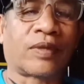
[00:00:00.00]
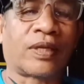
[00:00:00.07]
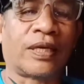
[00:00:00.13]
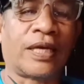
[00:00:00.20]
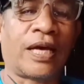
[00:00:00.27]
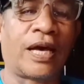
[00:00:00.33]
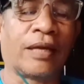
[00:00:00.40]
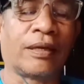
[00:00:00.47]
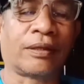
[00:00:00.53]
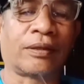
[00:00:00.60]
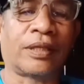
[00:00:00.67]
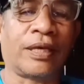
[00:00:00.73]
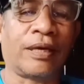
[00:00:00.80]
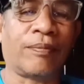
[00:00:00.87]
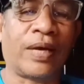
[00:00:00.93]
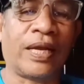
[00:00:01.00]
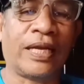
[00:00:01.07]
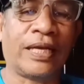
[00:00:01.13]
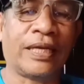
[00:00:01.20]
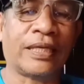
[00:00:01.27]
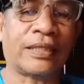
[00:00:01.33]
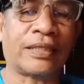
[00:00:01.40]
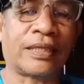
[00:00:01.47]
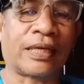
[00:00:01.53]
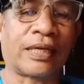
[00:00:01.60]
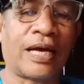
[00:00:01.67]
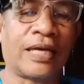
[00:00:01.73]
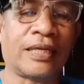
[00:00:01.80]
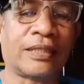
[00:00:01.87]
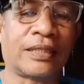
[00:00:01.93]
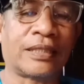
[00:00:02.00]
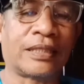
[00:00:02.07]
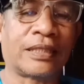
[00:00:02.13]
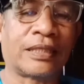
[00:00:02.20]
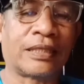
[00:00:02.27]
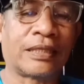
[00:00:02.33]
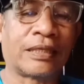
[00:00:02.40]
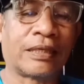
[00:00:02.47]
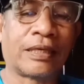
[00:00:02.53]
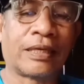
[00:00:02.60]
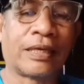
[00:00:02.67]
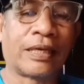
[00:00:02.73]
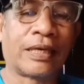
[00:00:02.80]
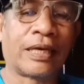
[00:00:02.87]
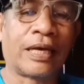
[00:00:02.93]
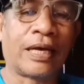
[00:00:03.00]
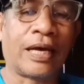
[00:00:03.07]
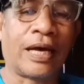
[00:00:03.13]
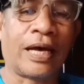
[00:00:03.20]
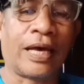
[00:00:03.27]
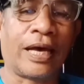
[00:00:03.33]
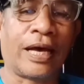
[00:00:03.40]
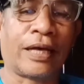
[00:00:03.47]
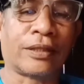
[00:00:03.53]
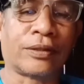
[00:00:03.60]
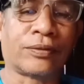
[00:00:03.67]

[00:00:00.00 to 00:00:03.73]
Yan. Okay, malinis na guys. Ayan.